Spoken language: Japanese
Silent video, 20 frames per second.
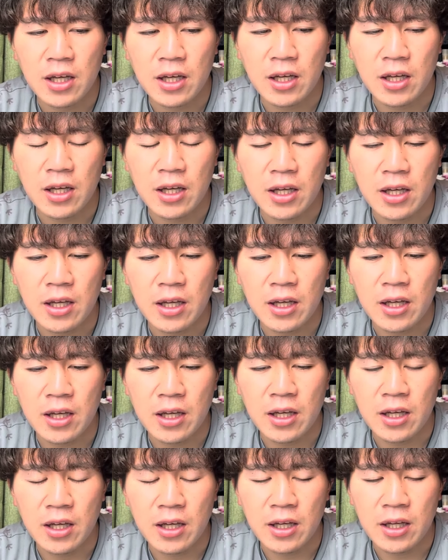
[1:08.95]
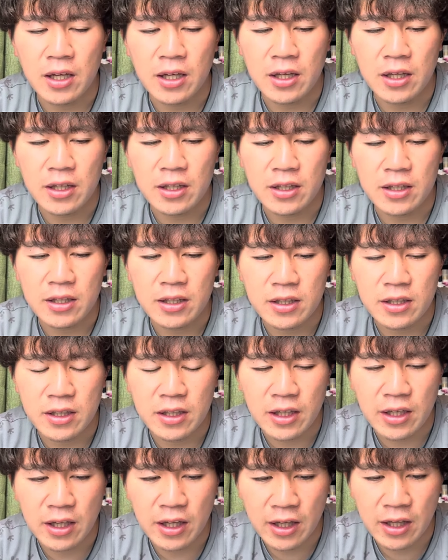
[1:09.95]
えー、えー、
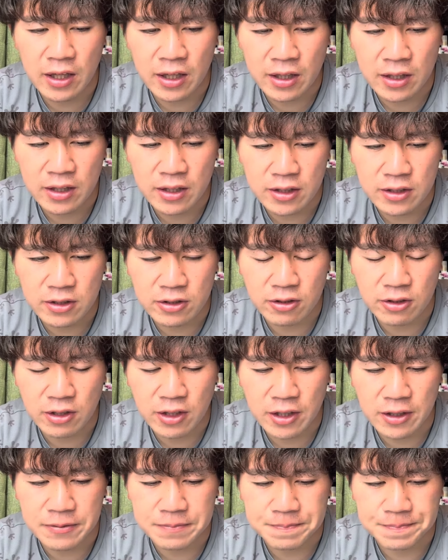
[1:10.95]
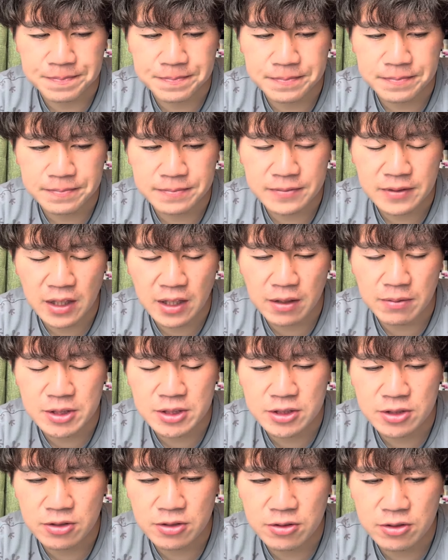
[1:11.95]
えっとね、高松
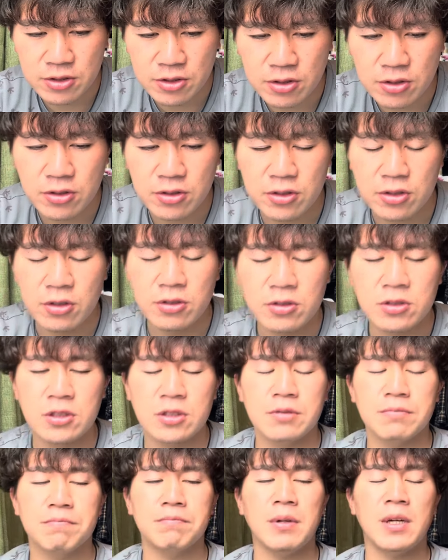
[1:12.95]
商業40%、